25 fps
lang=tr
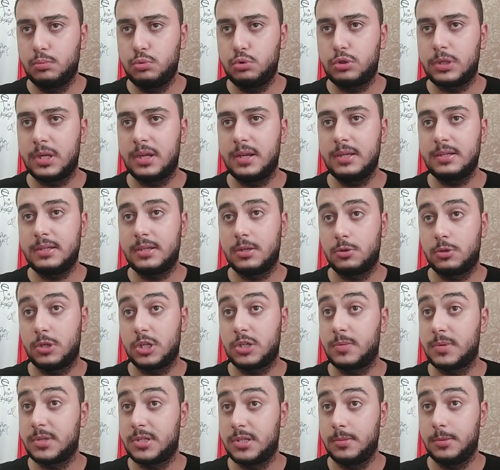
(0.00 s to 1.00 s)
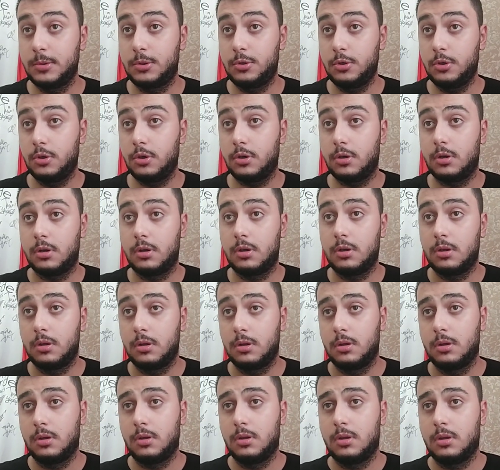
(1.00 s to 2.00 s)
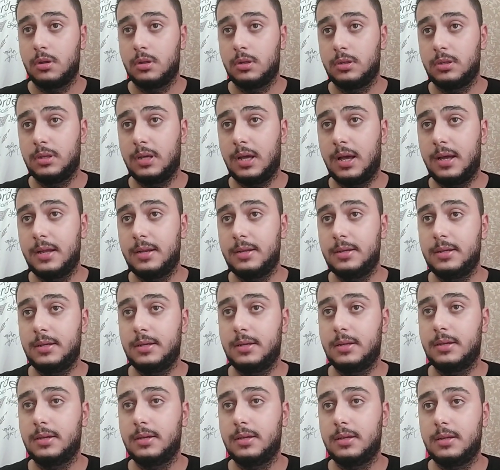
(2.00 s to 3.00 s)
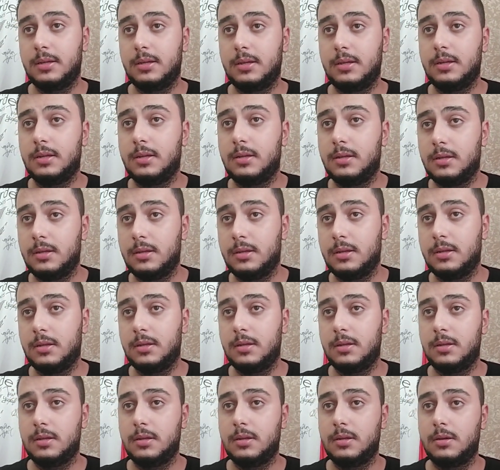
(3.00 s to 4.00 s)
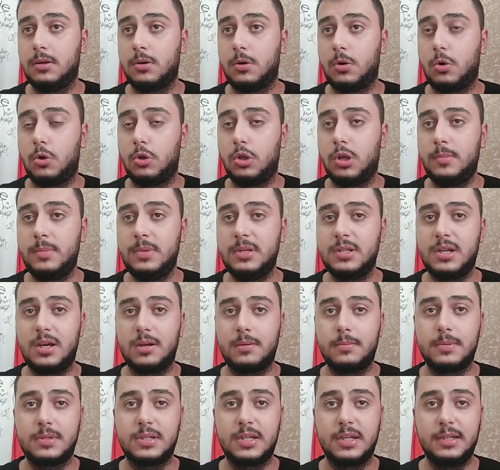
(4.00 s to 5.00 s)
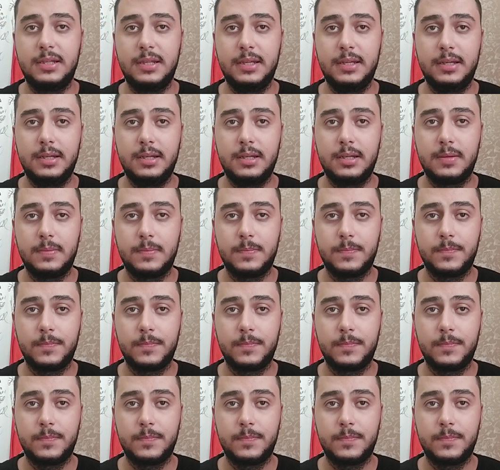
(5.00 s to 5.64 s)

bu sene sözleşmesi bitiyor. Yani e, olamayacak bir şey değil.